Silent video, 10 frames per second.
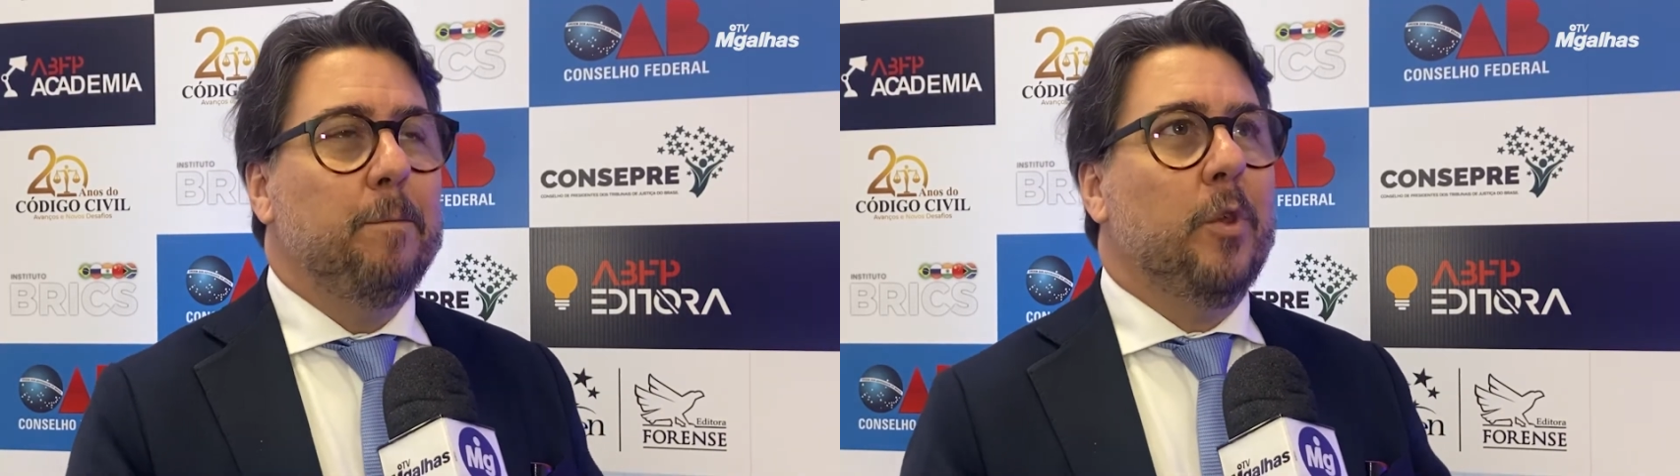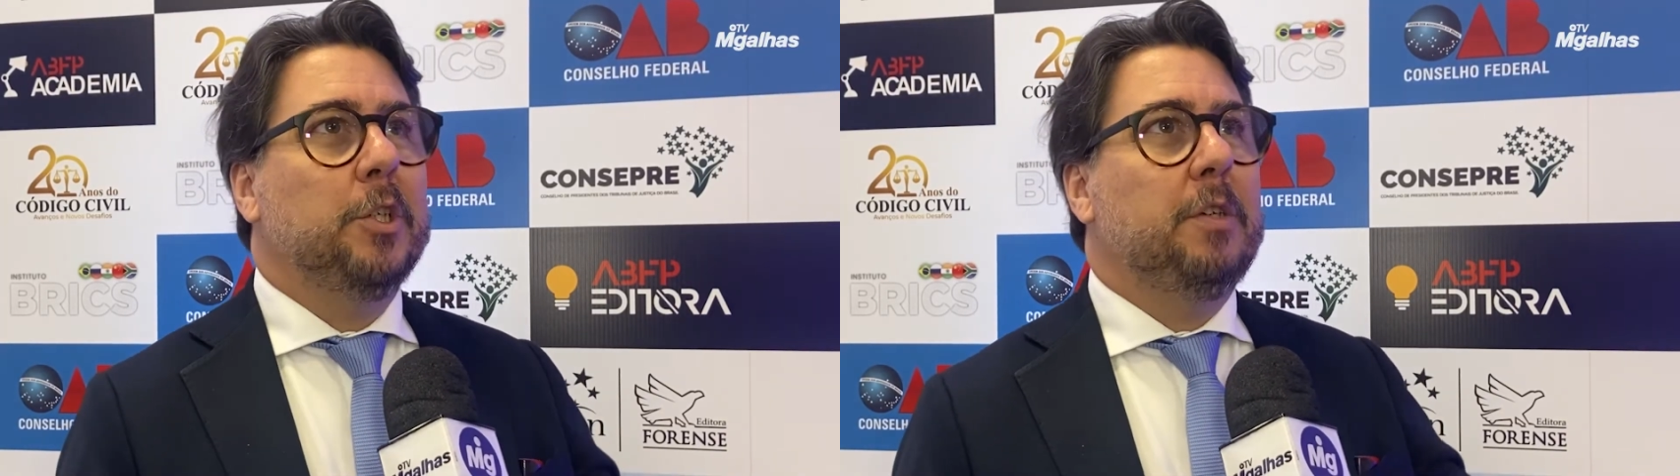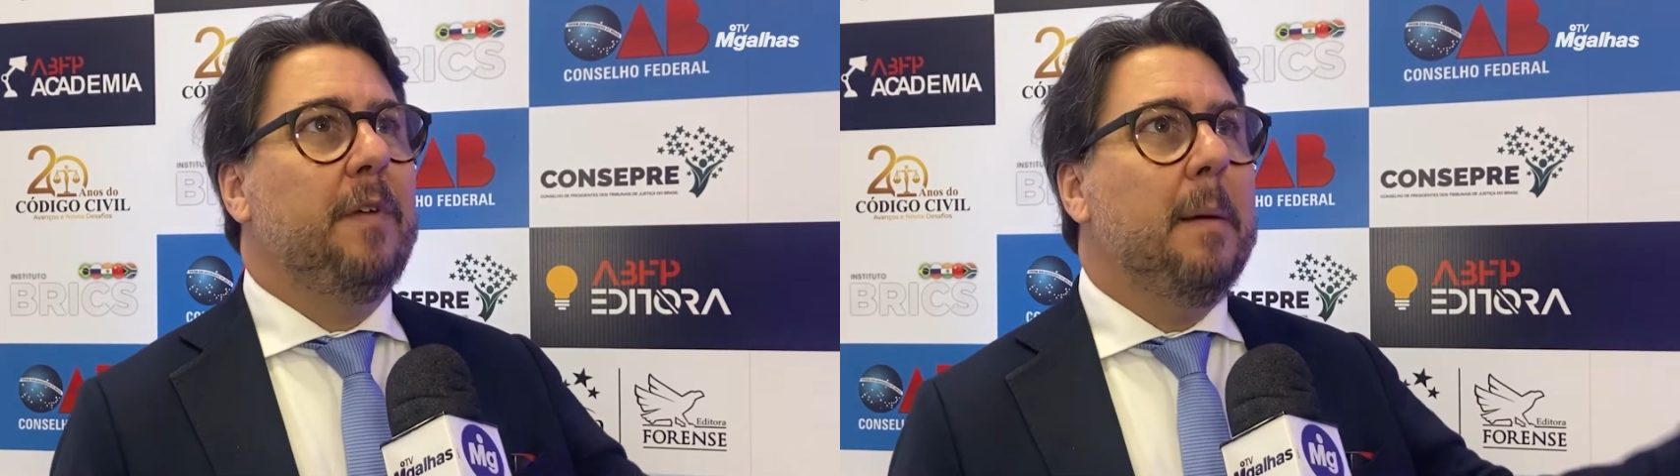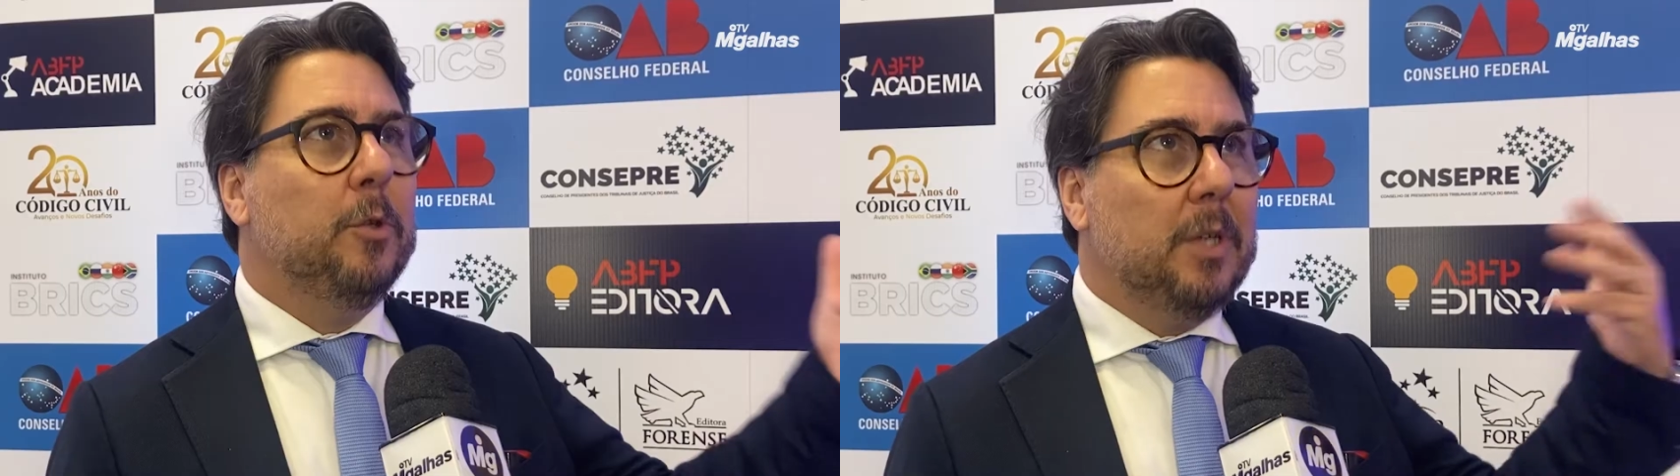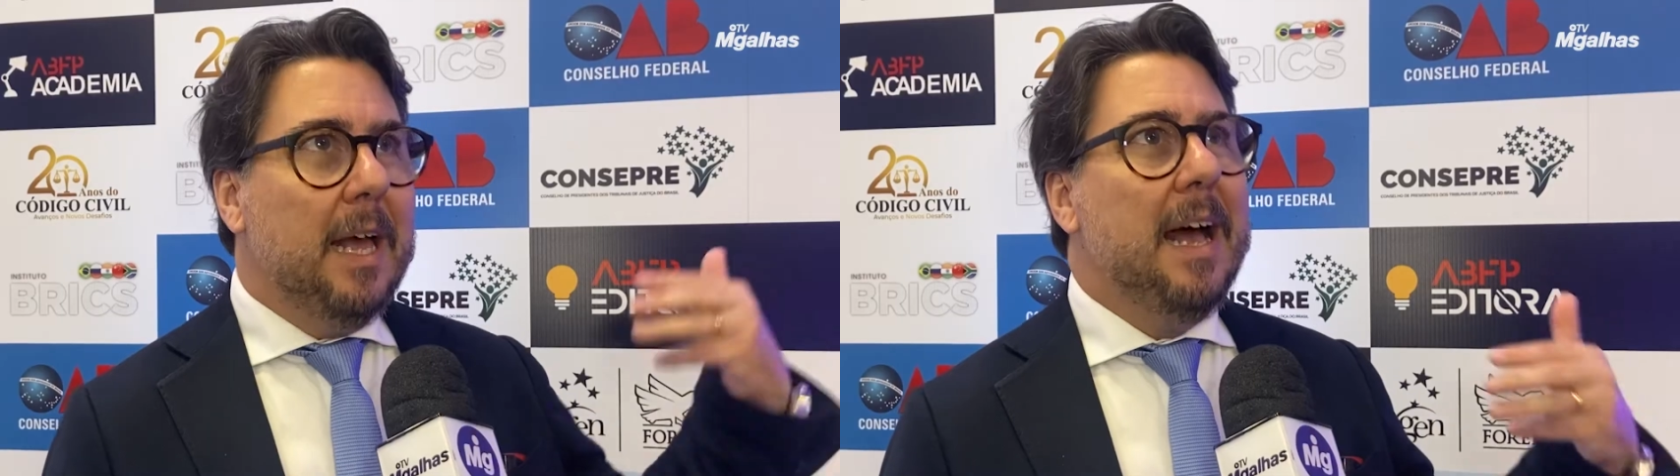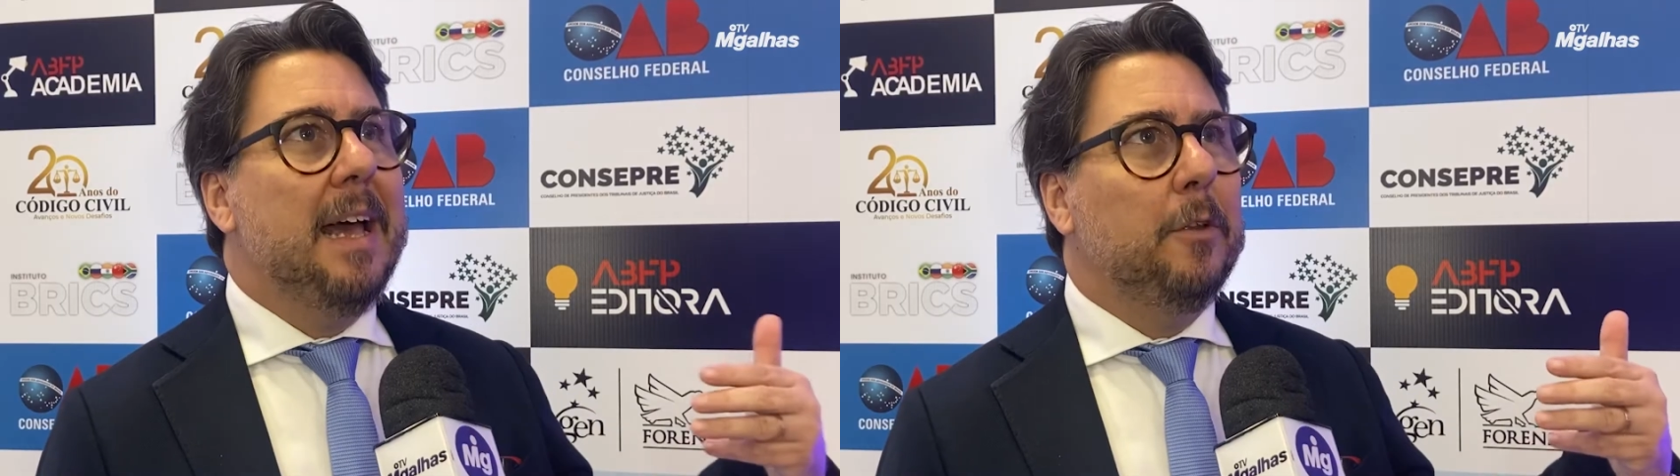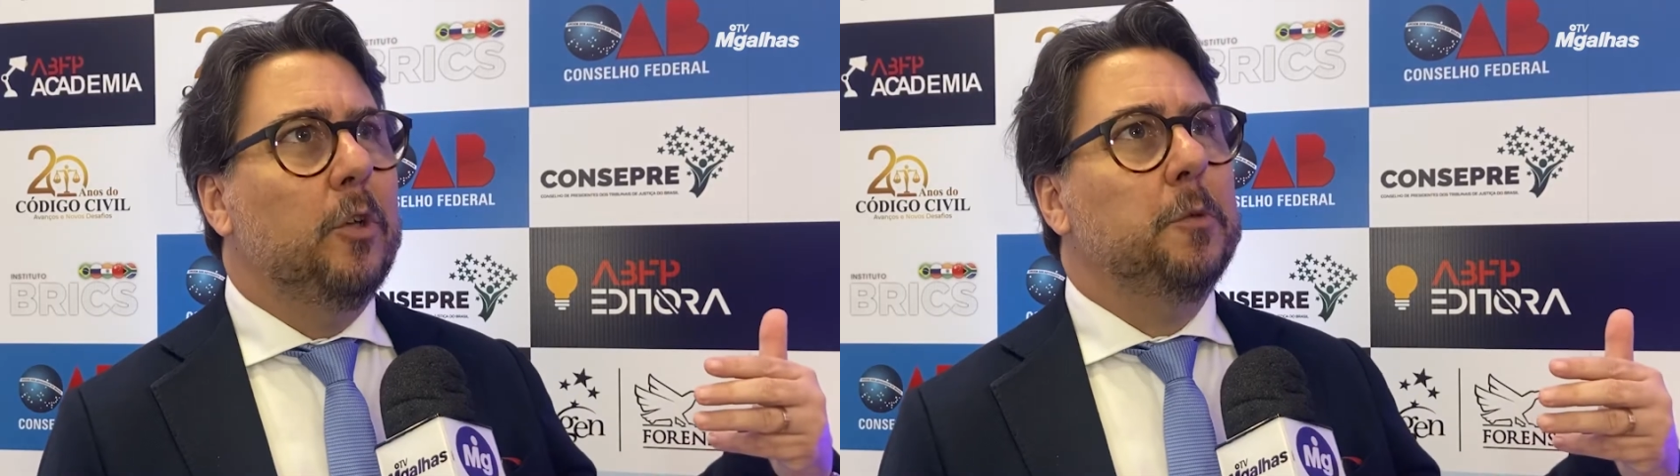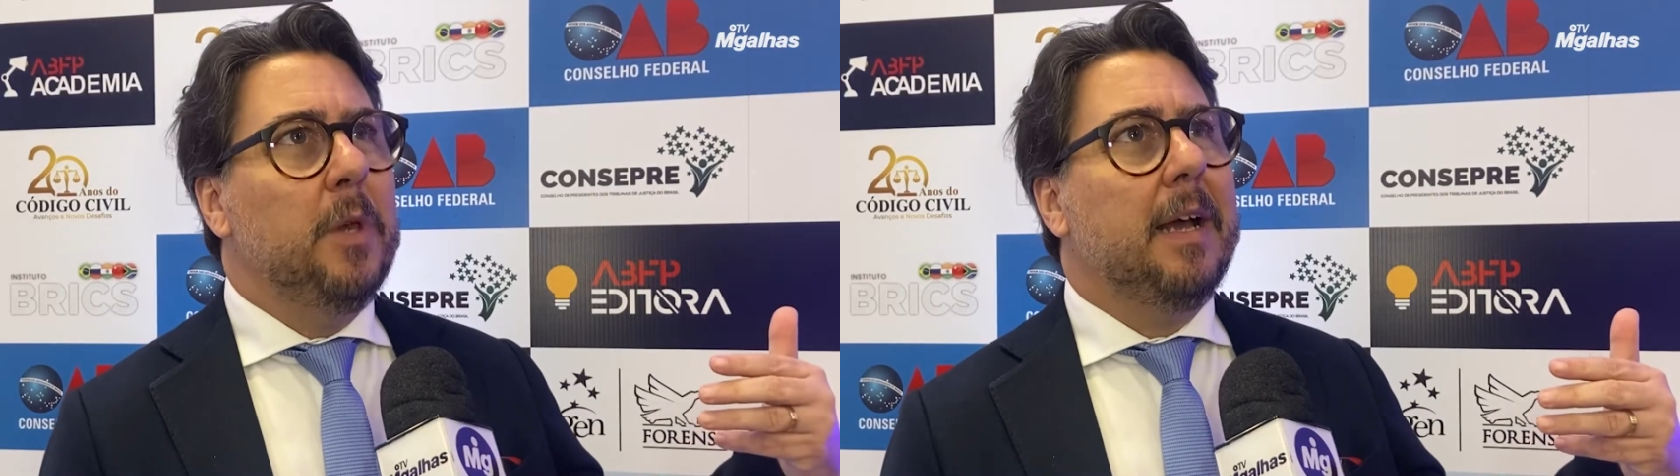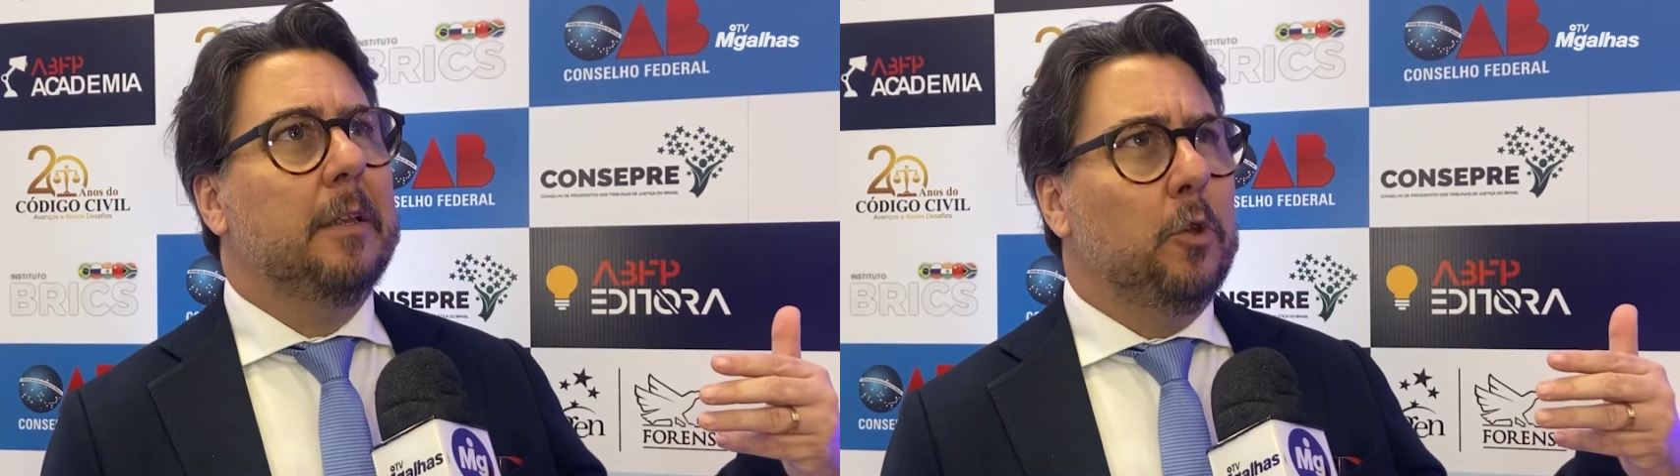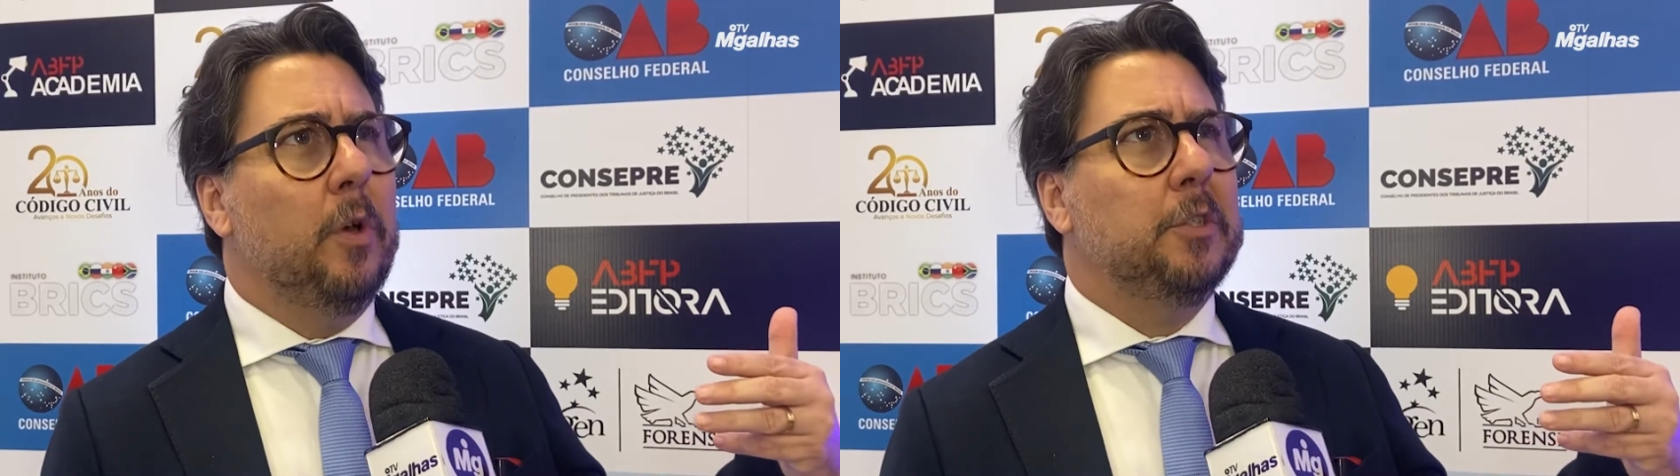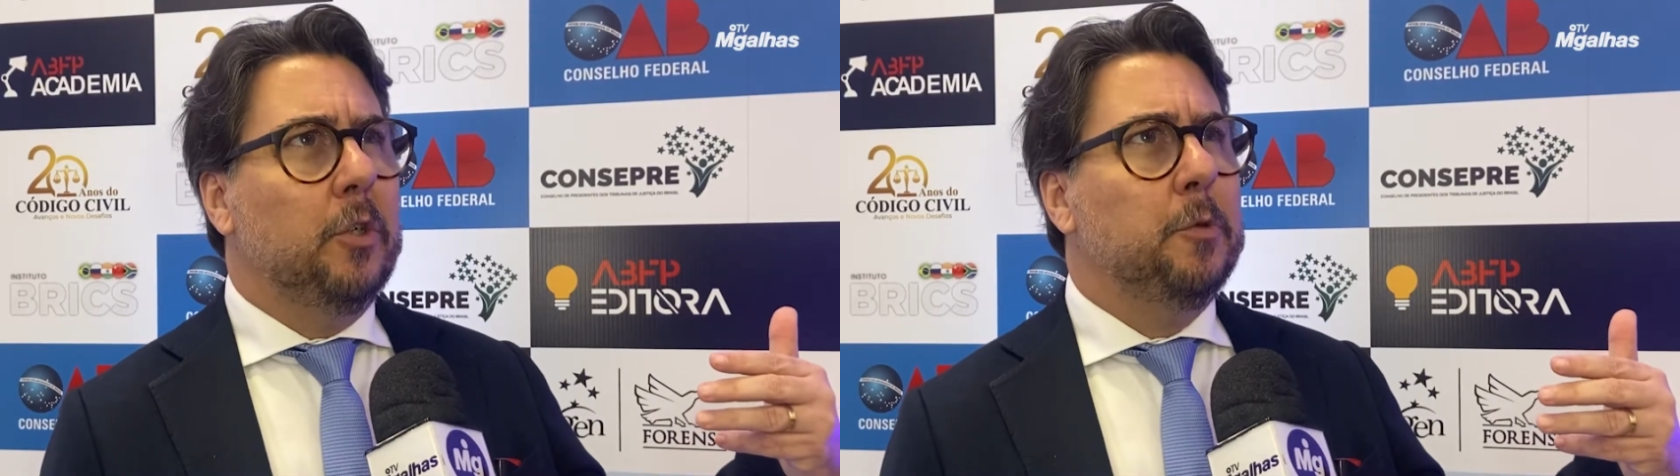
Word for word: nós tivemos lá em 2014,